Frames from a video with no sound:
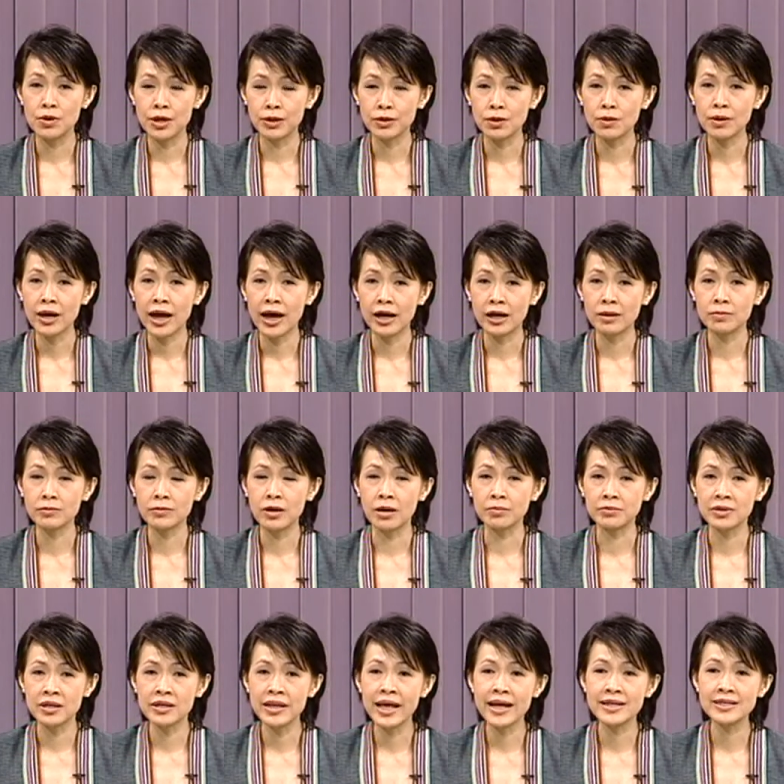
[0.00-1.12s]
เล็กต้องหาคำตอบ
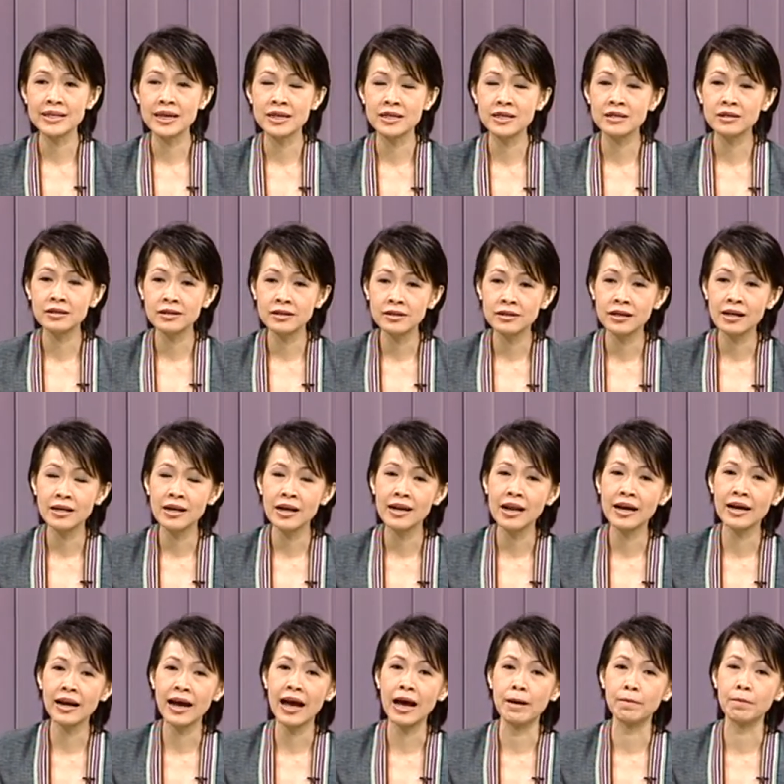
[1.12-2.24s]
ที่แน่ใจขึ้นเรื่อยๆแล้ว
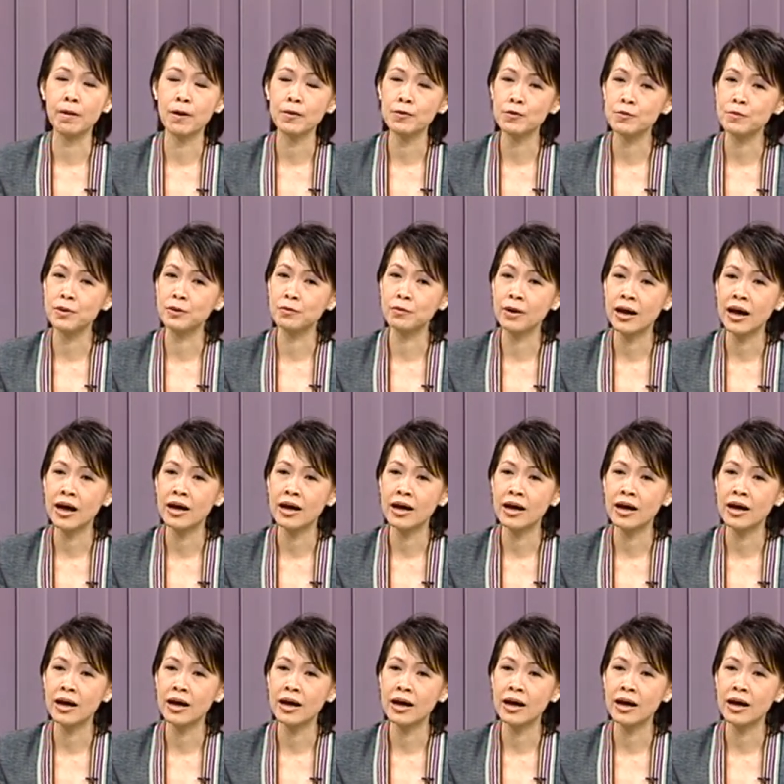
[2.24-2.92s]
ล่ะค่ะเพราะดูเหมือนว่า